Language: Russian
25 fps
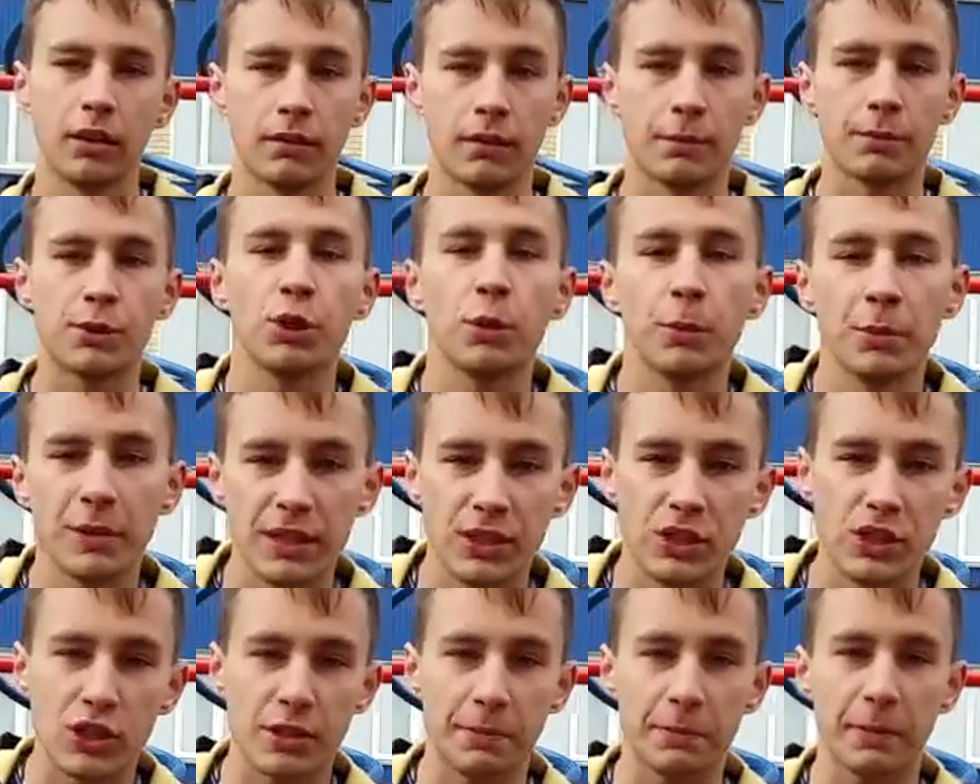Вообще у
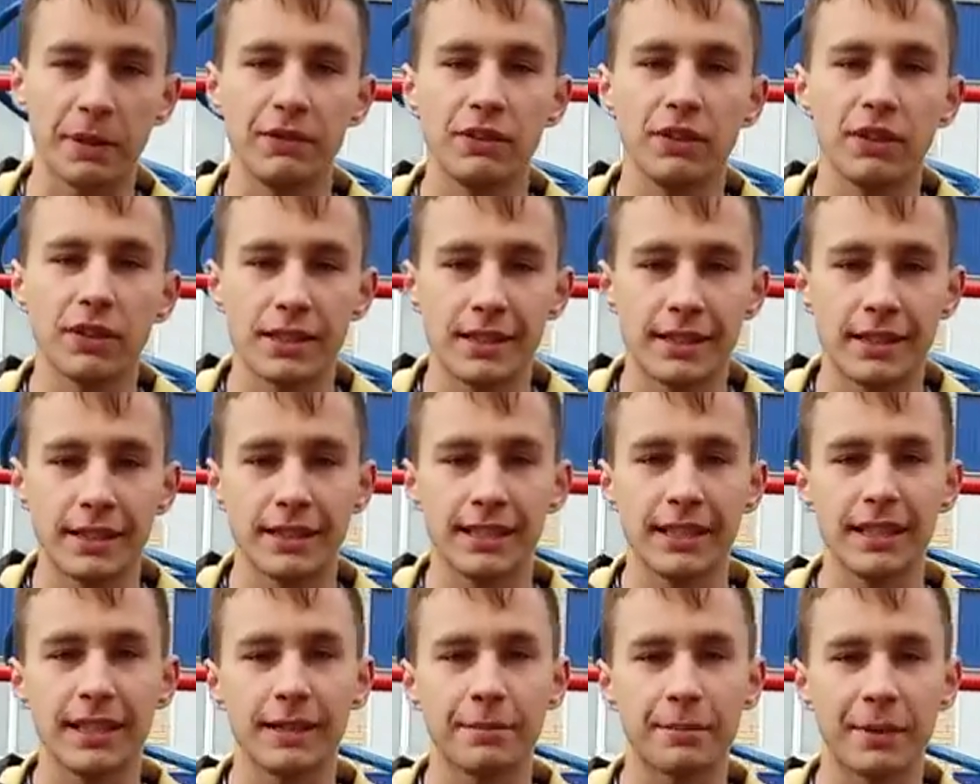меня сейчас появилась
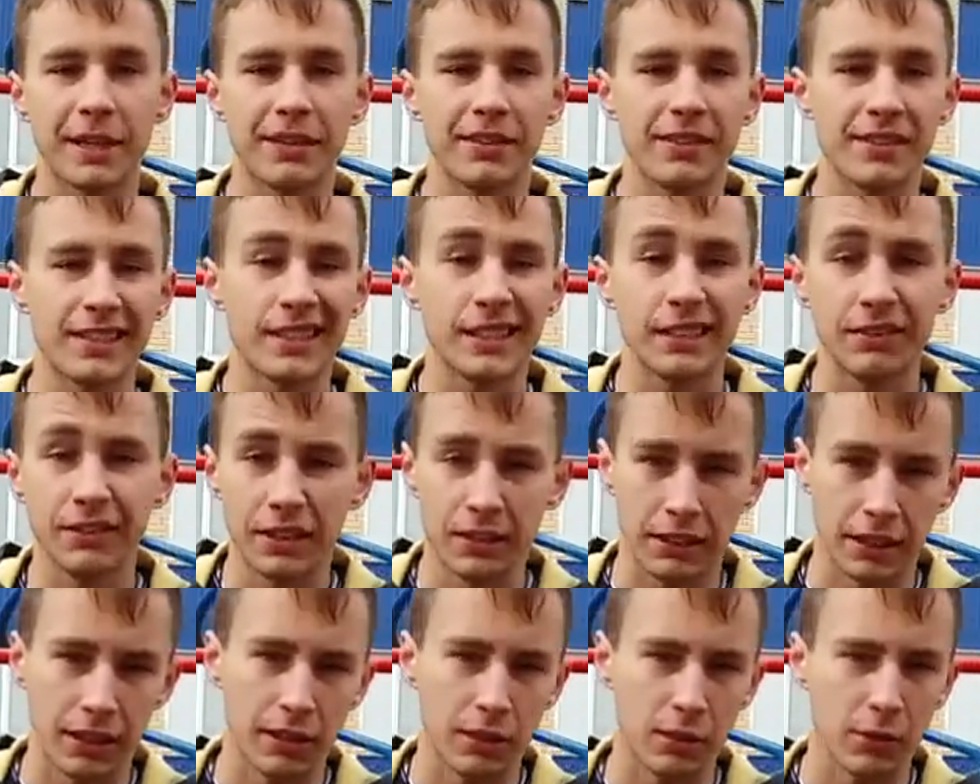идея провести
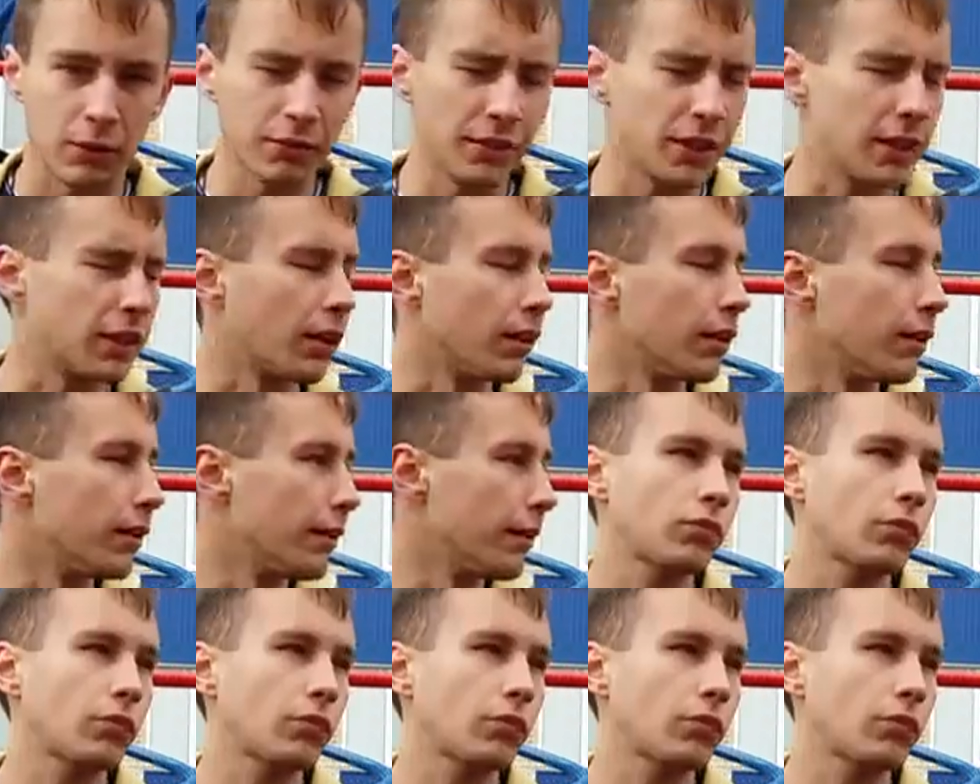две тренировки,